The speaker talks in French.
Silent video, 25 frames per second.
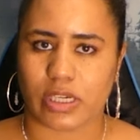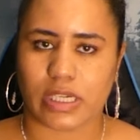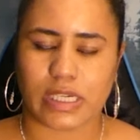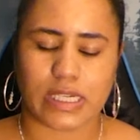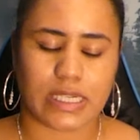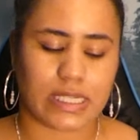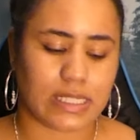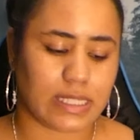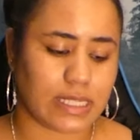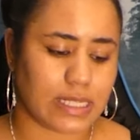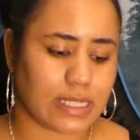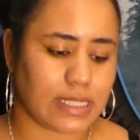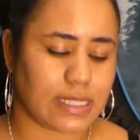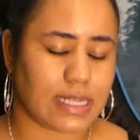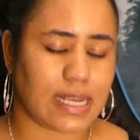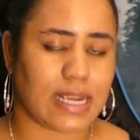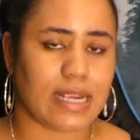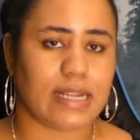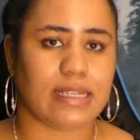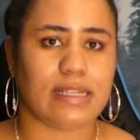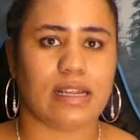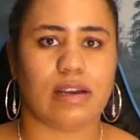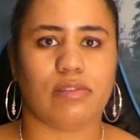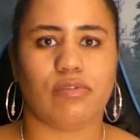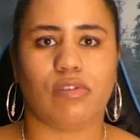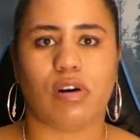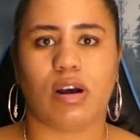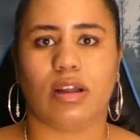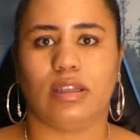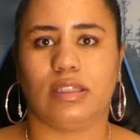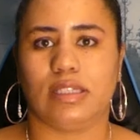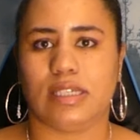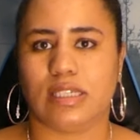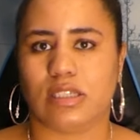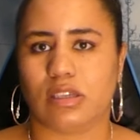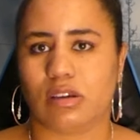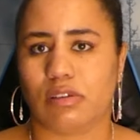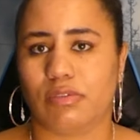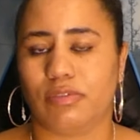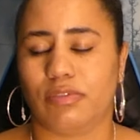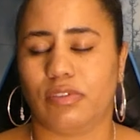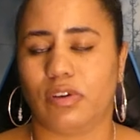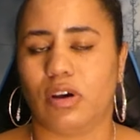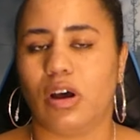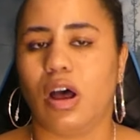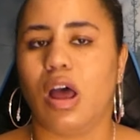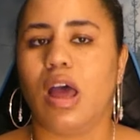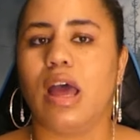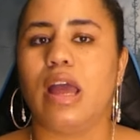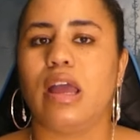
Ils essayent d'avoir des enfants